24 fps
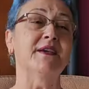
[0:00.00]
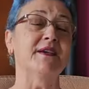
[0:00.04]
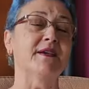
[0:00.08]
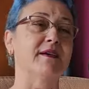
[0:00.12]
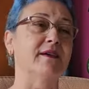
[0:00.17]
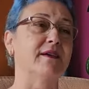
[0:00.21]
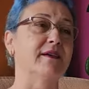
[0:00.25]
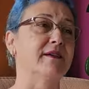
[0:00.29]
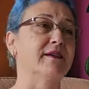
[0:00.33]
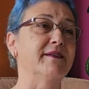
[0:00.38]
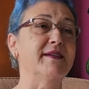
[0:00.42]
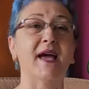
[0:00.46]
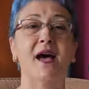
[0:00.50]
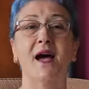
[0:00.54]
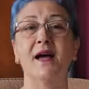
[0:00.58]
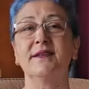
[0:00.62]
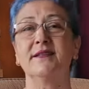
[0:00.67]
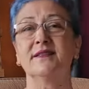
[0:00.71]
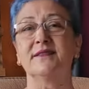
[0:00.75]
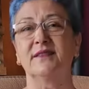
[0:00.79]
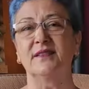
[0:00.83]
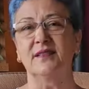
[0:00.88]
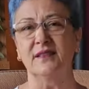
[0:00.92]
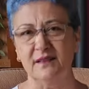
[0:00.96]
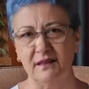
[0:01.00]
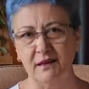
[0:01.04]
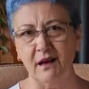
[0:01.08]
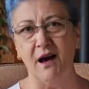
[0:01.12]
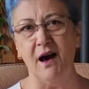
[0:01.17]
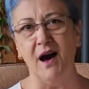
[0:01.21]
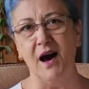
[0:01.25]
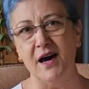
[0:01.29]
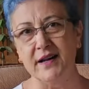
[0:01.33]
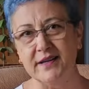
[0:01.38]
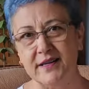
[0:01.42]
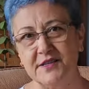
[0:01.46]
E, yani tığ
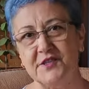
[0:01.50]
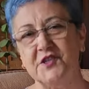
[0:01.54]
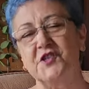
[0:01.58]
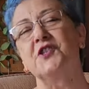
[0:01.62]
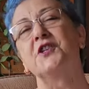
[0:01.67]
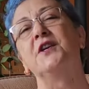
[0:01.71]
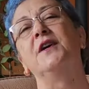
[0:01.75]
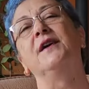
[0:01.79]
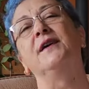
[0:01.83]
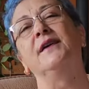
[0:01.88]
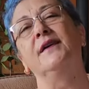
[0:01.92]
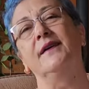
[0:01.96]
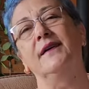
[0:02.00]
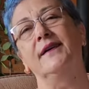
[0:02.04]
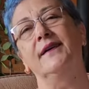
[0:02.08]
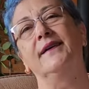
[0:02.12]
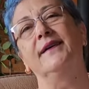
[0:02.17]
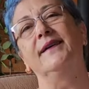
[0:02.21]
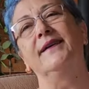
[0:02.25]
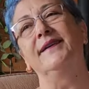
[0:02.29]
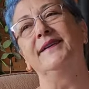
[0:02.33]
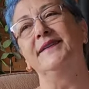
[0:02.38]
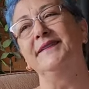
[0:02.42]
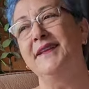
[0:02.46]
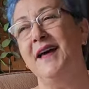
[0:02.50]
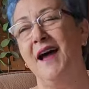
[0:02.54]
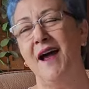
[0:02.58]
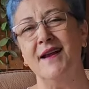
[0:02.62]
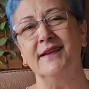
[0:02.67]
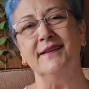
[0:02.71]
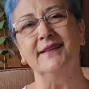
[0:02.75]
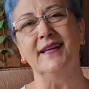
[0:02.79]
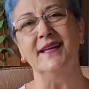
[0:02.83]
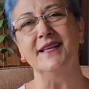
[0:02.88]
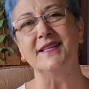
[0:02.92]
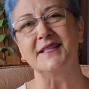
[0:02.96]
hariç e,
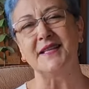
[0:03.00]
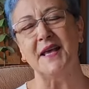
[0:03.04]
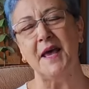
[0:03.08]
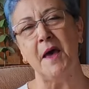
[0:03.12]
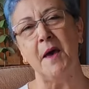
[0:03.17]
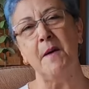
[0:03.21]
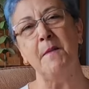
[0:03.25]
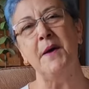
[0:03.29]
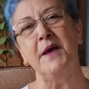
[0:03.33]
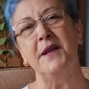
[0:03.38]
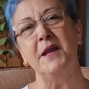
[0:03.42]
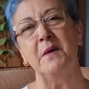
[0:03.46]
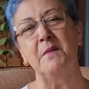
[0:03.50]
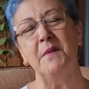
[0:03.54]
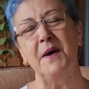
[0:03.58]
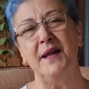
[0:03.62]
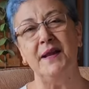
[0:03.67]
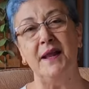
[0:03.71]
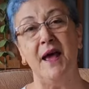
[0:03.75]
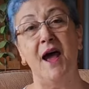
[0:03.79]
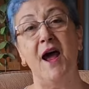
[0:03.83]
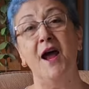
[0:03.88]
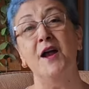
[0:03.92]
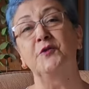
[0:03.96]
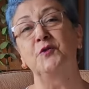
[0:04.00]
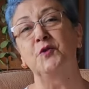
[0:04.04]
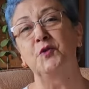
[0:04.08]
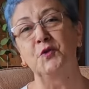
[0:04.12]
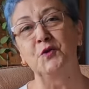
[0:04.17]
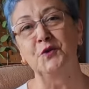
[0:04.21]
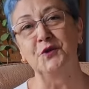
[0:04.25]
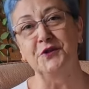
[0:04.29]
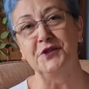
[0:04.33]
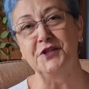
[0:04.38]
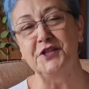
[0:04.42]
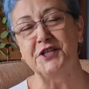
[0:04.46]
neredeyse hemen hemen her
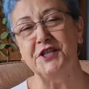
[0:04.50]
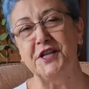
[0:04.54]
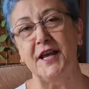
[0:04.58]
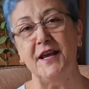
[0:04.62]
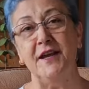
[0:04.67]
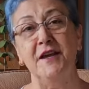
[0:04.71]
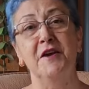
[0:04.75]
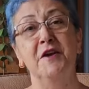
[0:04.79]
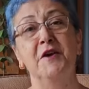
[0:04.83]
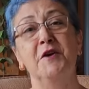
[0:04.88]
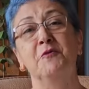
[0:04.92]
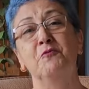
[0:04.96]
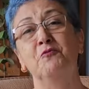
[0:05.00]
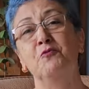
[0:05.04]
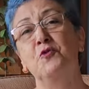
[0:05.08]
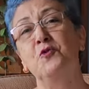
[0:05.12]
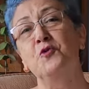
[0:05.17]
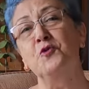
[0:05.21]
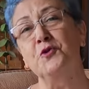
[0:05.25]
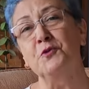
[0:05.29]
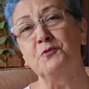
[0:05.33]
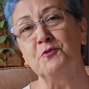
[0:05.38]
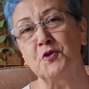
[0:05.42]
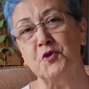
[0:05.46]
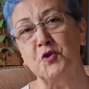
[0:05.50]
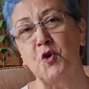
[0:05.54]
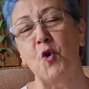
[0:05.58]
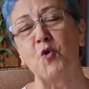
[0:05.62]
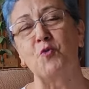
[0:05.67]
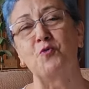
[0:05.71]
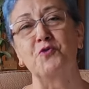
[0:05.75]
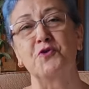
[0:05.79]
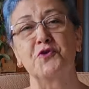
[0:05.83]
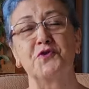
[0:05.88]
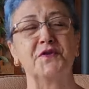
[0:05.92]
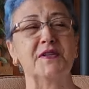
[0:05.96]
türlü işe burnumu
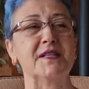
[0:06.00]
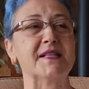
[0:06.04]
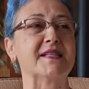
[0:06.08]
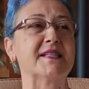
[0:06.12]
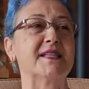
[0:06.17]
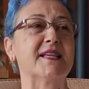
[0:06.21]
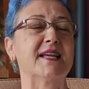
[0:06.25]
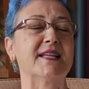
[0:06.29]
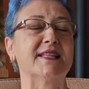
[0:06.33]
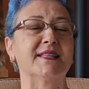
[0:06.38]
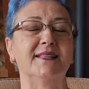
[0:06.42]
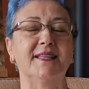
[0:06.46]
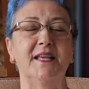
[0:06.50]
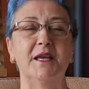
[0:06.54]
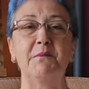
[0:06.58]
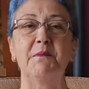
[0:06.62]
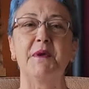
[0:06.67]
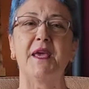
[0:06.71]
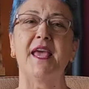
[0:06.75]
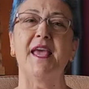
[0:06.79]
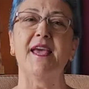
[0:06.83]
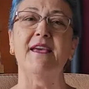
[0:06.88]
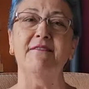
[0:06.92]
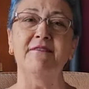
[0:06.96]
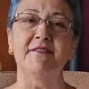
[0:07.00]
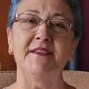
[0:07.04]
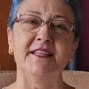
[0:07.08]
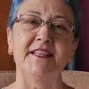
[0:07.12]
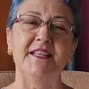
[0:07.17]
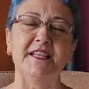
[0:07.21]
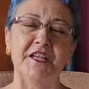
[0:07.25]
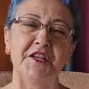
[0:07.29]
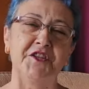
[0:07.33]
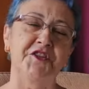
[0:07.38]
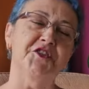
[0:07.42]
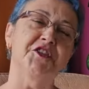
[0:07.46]
sokmuş vaziyetteyim.
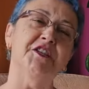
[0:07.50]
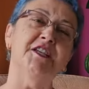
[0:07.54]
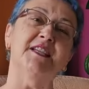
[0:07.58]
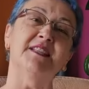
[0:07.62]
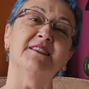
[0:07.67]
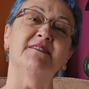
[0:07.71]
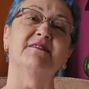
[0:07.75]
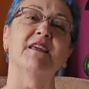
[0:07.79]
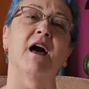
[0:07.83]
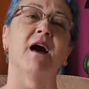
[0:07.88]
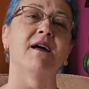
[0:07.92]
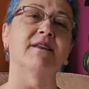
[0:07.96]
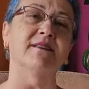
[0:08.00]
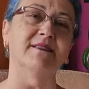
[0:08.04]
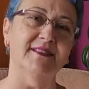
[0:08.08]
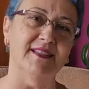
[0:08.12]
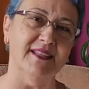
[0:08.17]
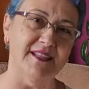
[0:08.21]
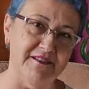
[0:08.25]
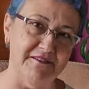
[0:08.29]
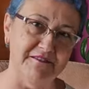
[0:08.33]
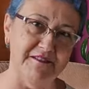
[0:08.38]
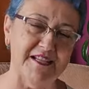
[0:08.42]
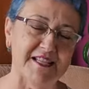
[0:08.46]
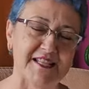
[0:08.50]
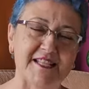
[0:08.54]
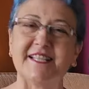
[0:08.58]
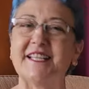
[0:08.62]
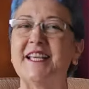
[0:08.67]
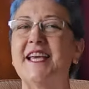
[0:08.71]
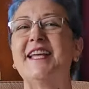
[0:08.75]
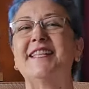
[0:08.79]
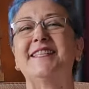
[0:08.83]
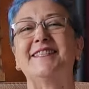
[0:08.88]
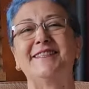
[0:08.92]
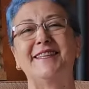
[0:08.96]
Evin içi dandini
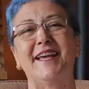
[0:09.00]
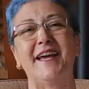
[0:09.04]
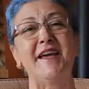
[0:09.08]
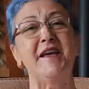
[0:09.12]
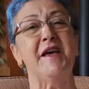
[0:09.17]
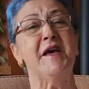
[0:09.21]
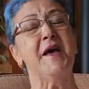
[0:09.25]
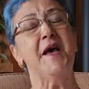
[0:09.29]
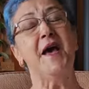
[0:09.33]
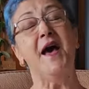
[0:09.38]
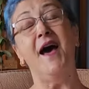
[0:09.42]
vaziyette.